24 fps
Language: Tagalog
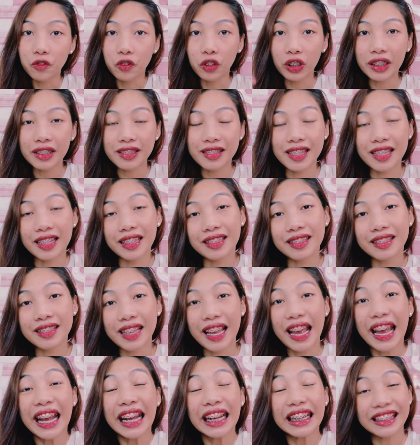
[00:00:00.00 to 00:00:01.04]

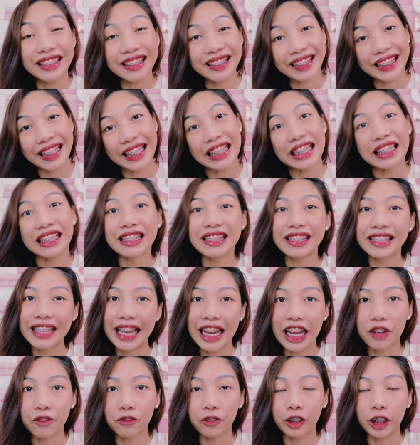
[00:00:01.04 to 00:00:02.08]
versus Skin
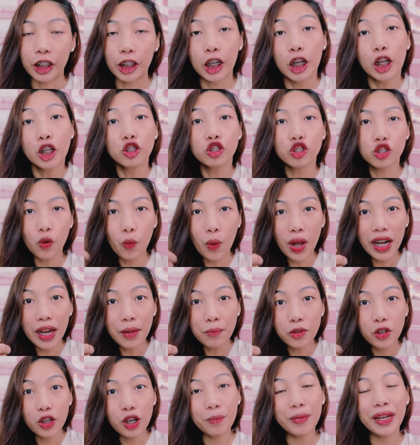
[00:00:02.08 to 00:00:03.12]
Saver. So,
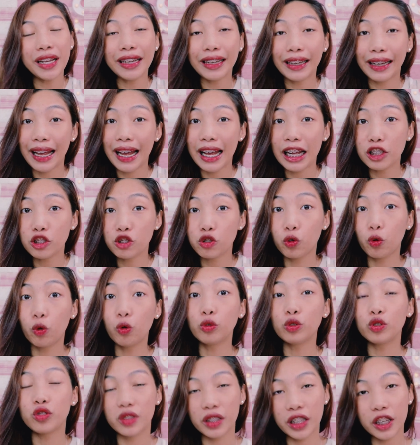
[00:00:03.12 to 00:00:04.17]
alam nyo naman guys
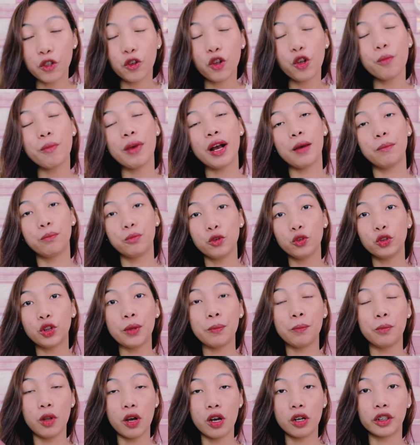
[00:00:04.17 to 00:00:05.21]
kung sino yung mga
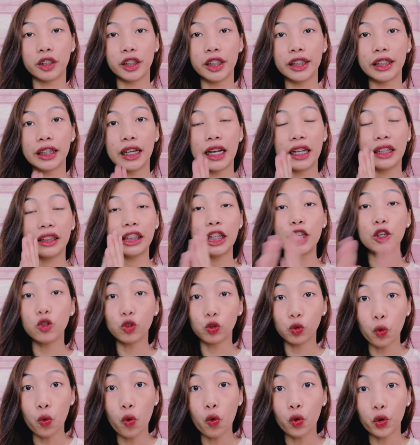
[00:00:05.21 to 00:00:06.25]
beauty vlogger na
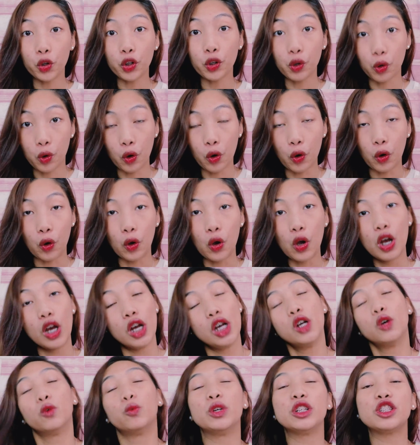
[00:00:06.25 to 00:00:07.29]
tinutukoy ko
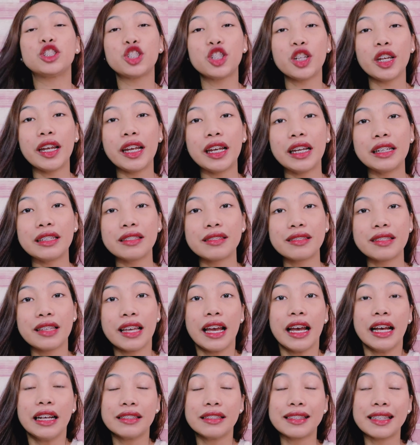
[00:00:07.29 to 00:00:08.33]
which
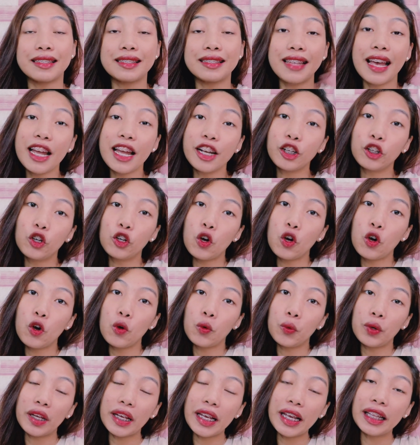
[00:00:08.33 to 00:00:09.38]
is sa
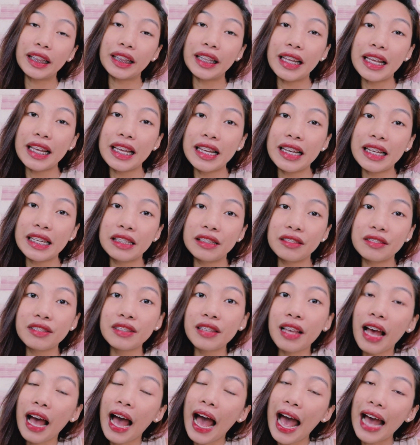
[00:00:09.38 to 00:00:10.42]
Sunglow, it
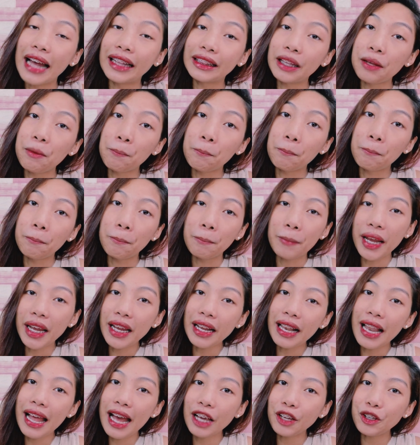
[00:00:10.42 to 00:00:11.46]
is Ate
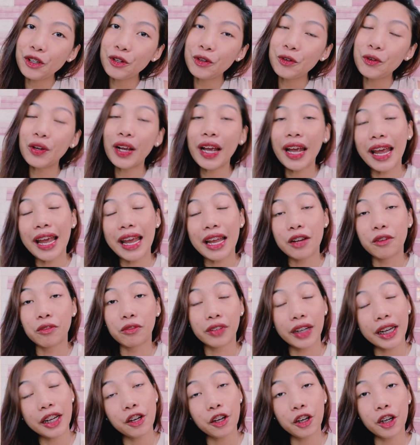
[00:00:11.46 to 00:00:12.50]
May Layug
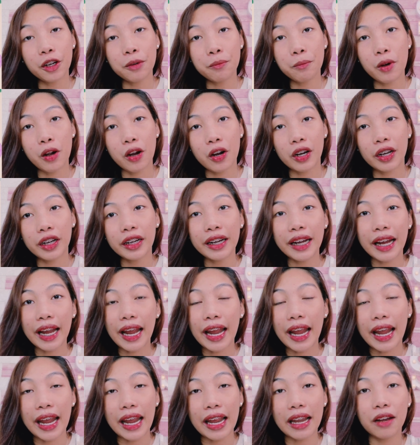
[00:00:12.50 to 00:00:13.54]
and Ray Hermar.
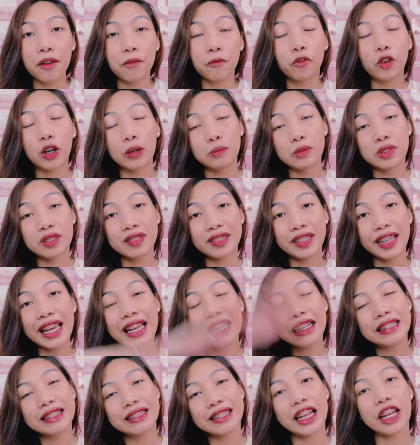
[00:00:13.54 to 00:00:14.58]
And from
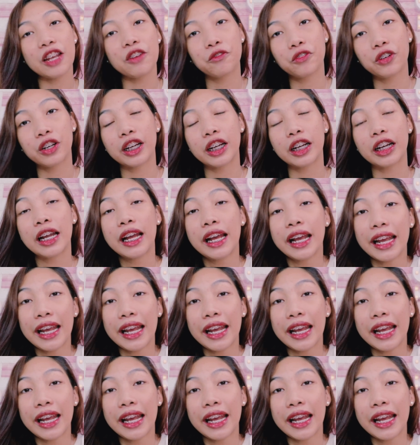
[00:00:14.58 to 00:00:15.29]
Skin Saver,